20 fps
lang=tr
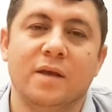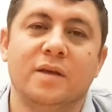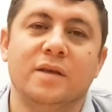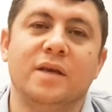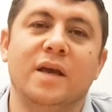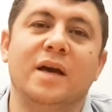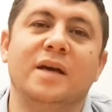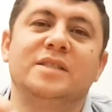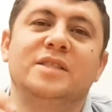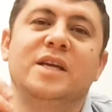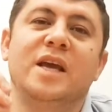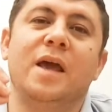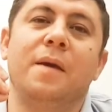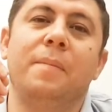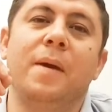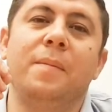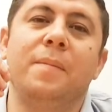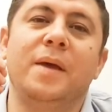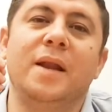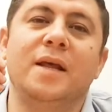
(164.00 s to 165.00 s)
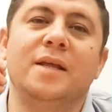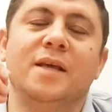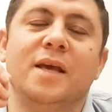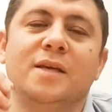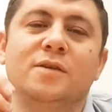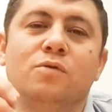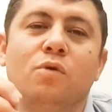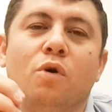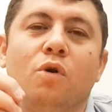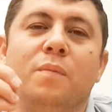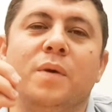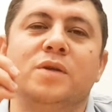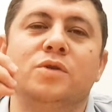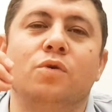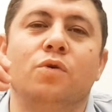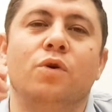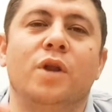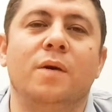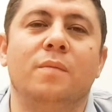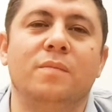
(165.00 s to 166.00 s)
Ya CHP belediyesi olmaz
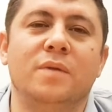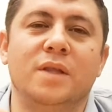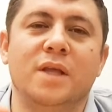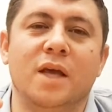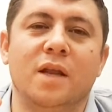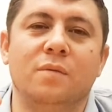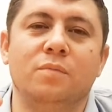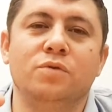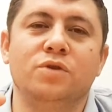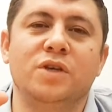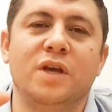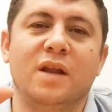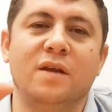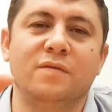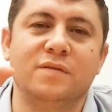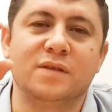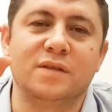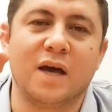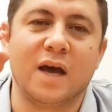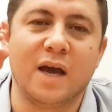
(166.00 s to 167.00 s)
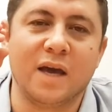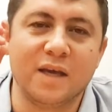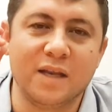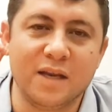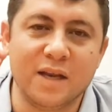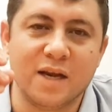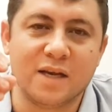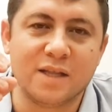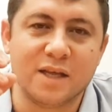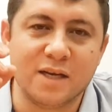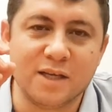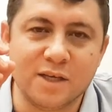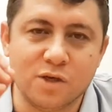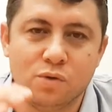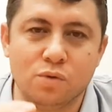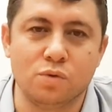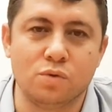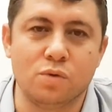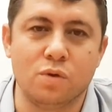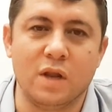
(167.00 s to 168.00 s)
önemli değil. Bu şerefsiz hainlerden,
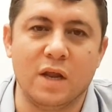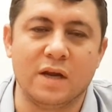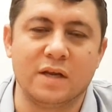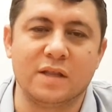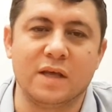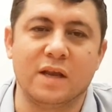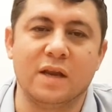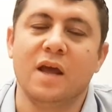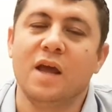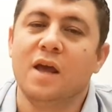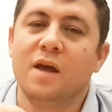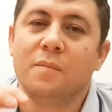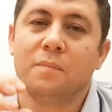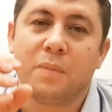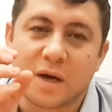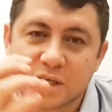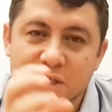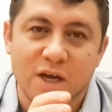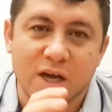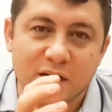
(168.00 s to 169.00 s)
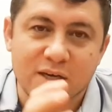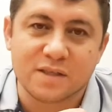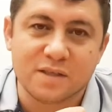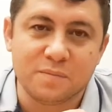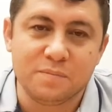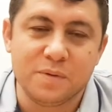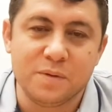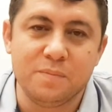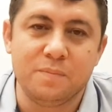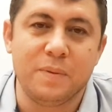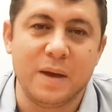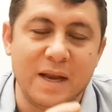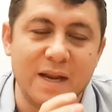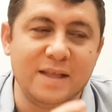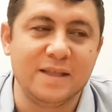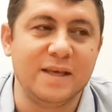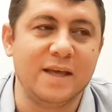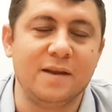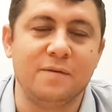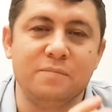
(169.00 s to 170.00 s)
iki yüzlülerden başardı bir
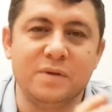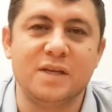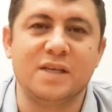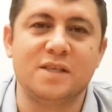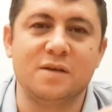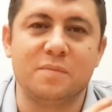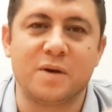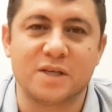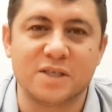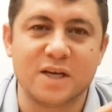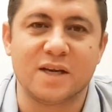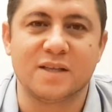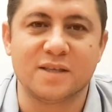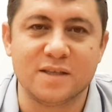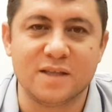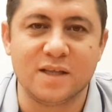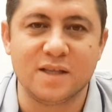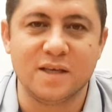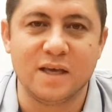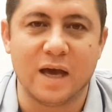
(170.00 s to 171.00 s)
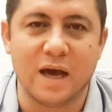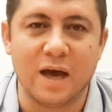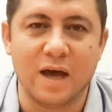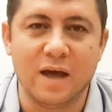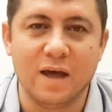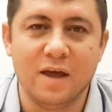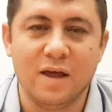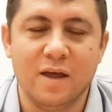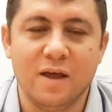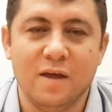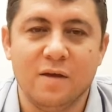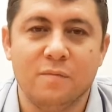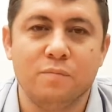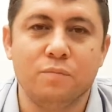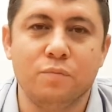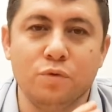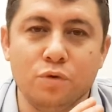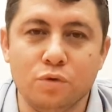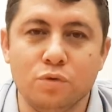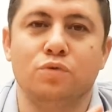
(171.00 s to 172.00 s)
belediyenin birisi başardı dedi ya.
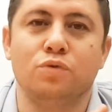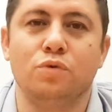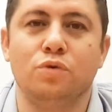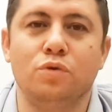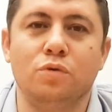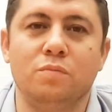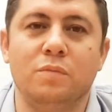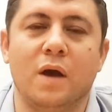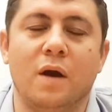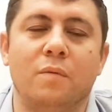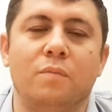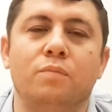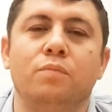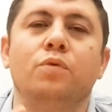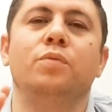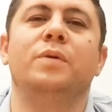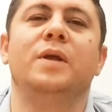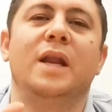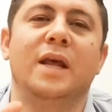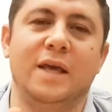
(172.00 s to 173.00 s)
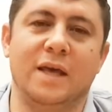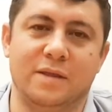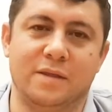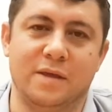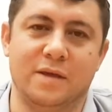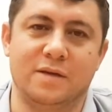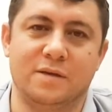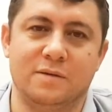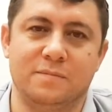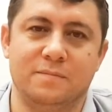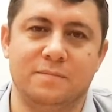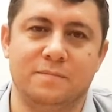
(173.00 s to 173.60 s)
Bunu duydum ya. Bu bile yeter.